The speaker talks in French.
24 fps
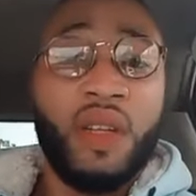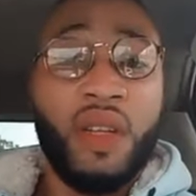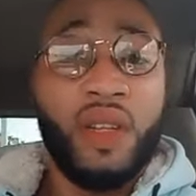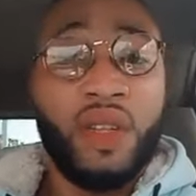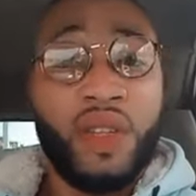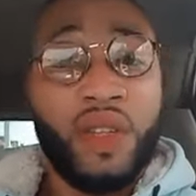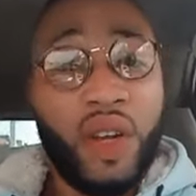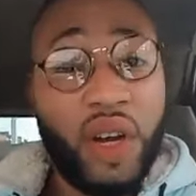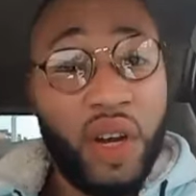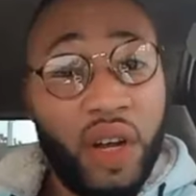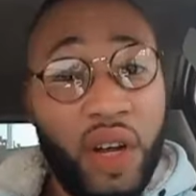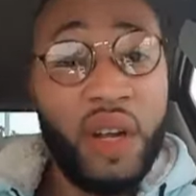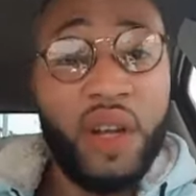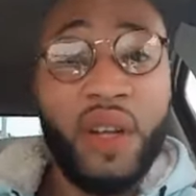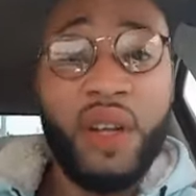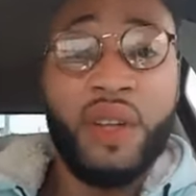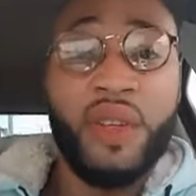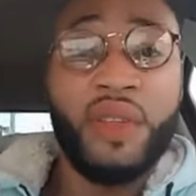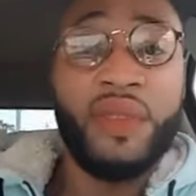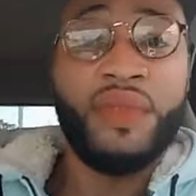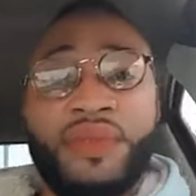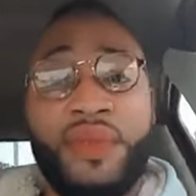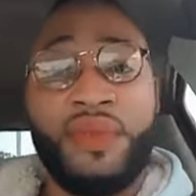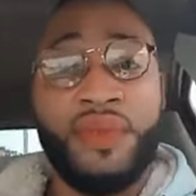Donc,
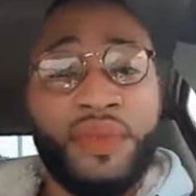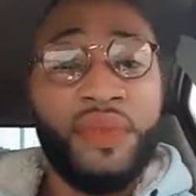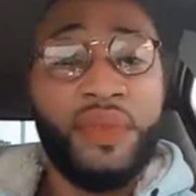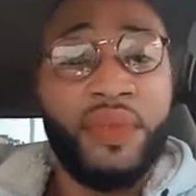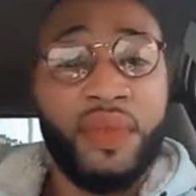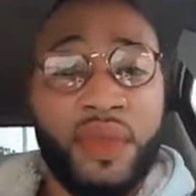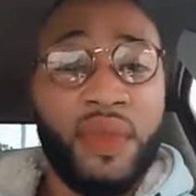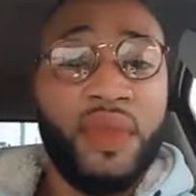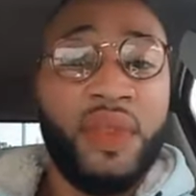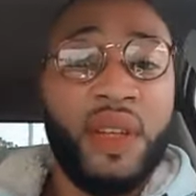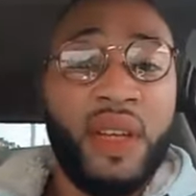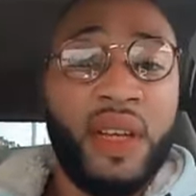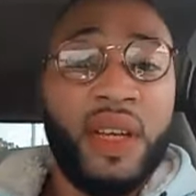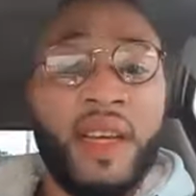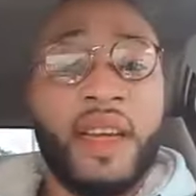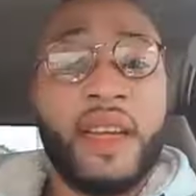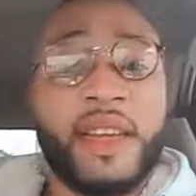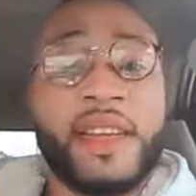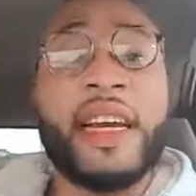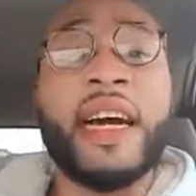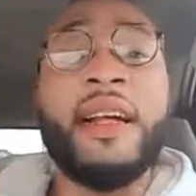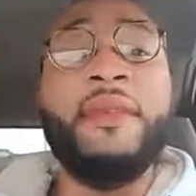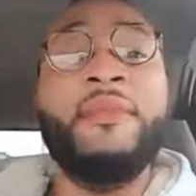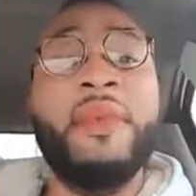
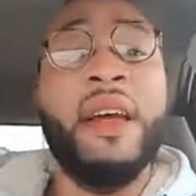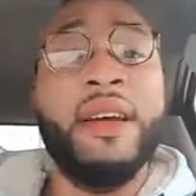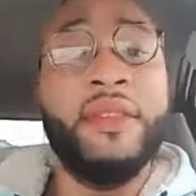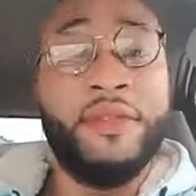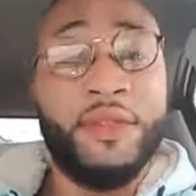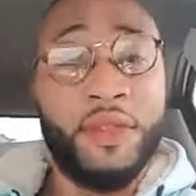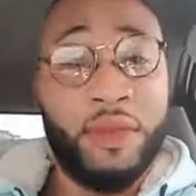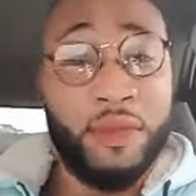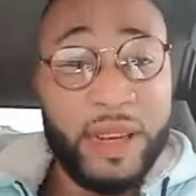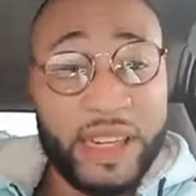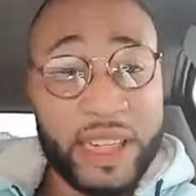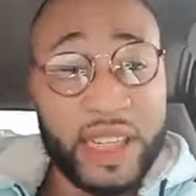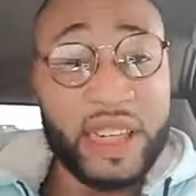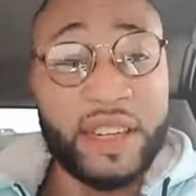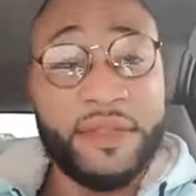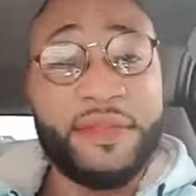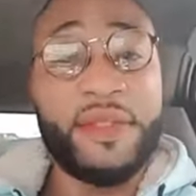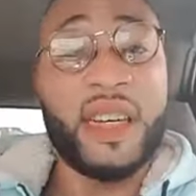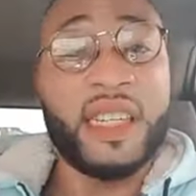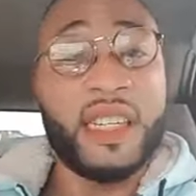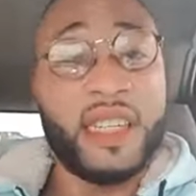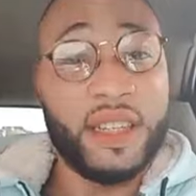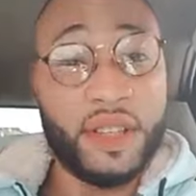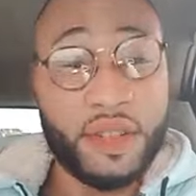calmez-vous, mes chers
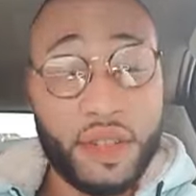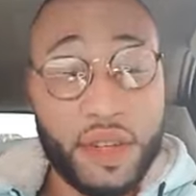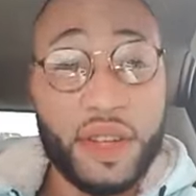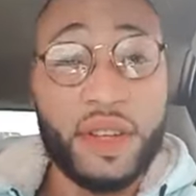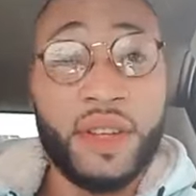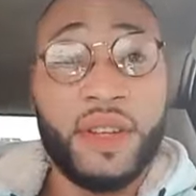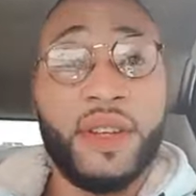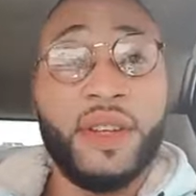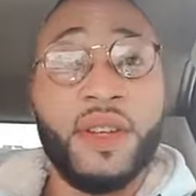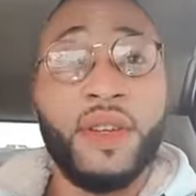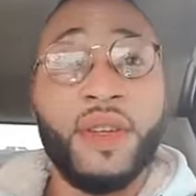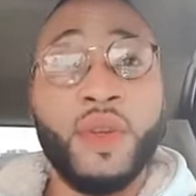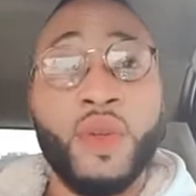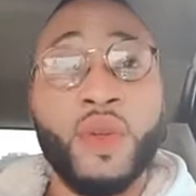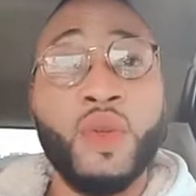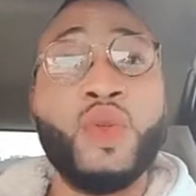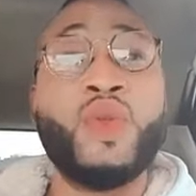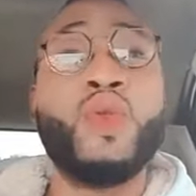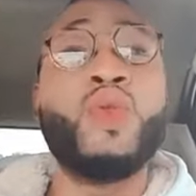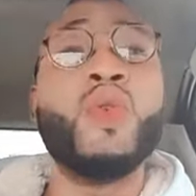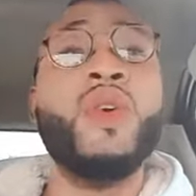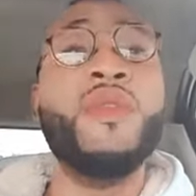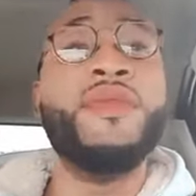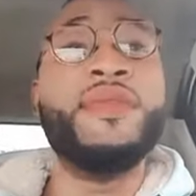frères et sœurs.
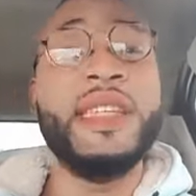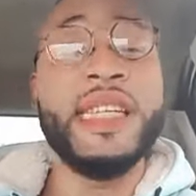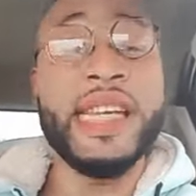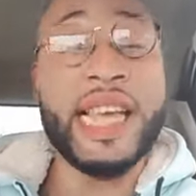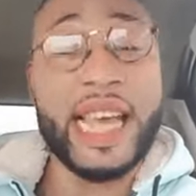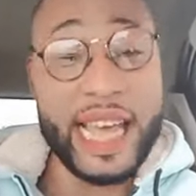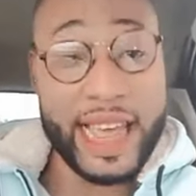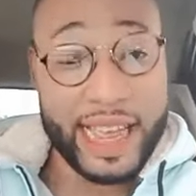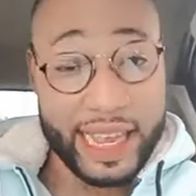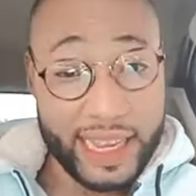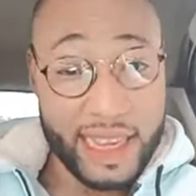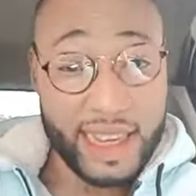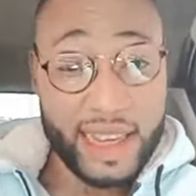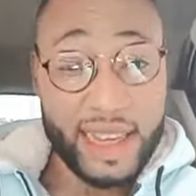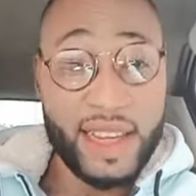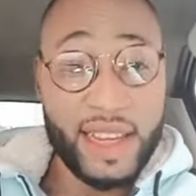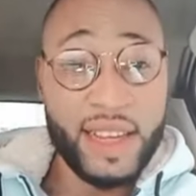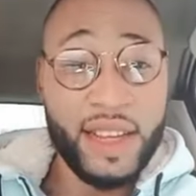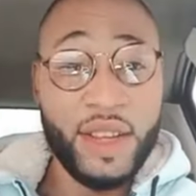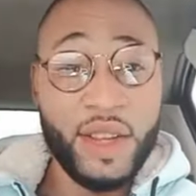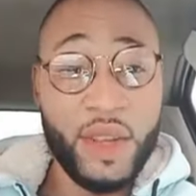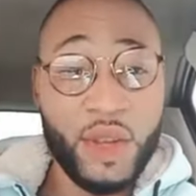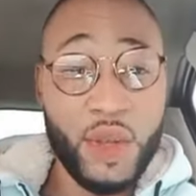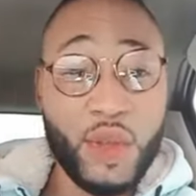Zo viens.
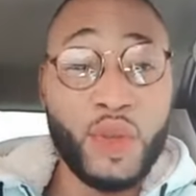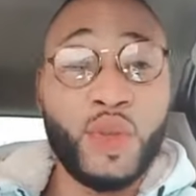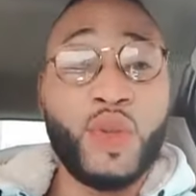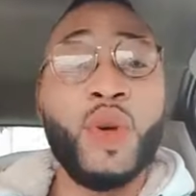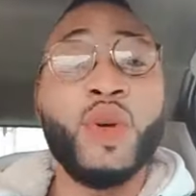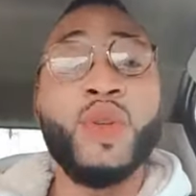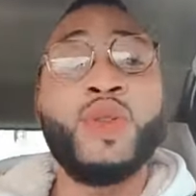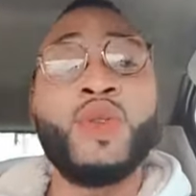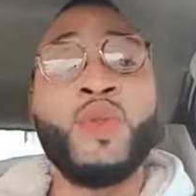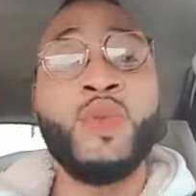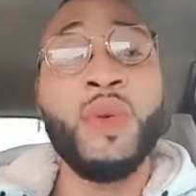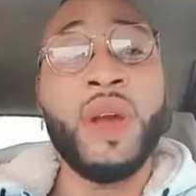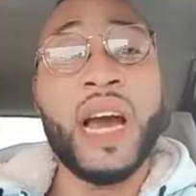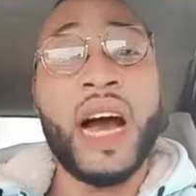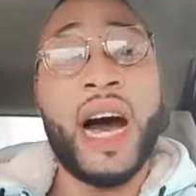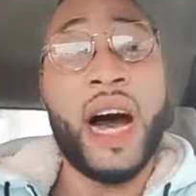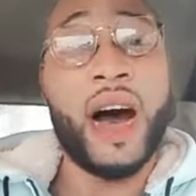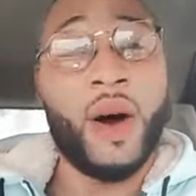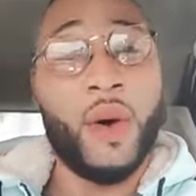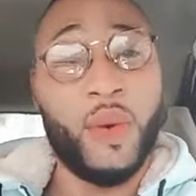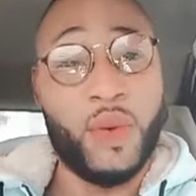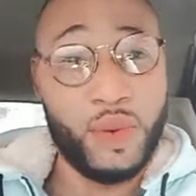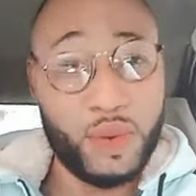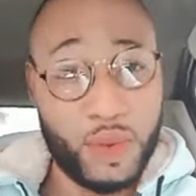Je suis
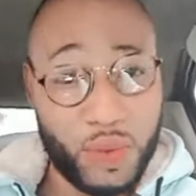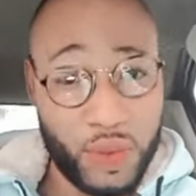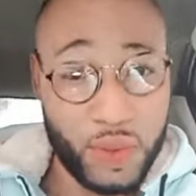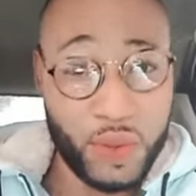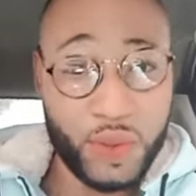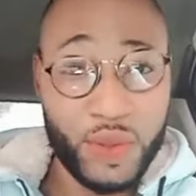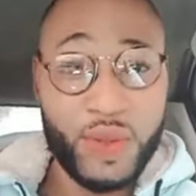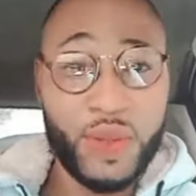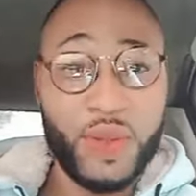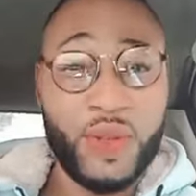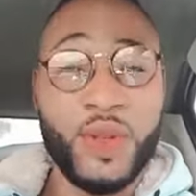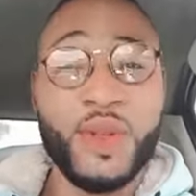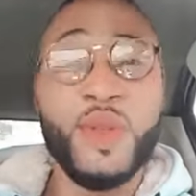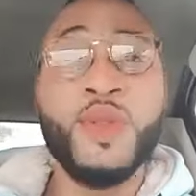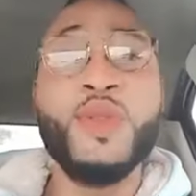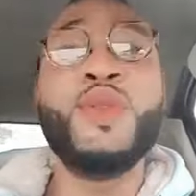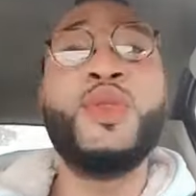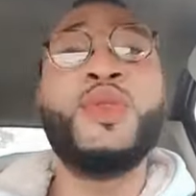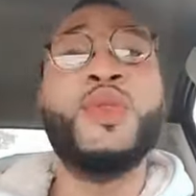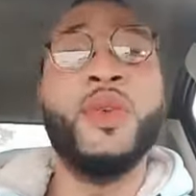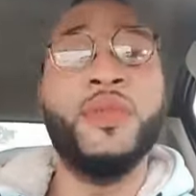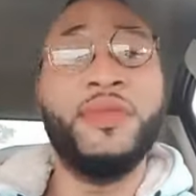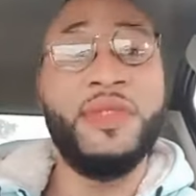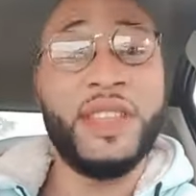en route.
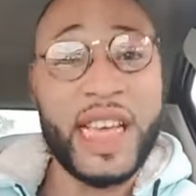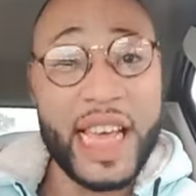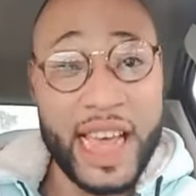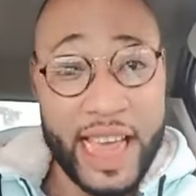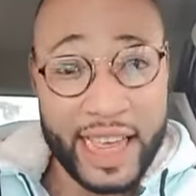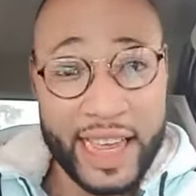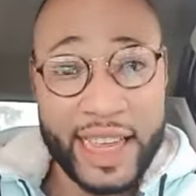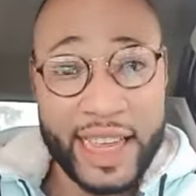Zo viens.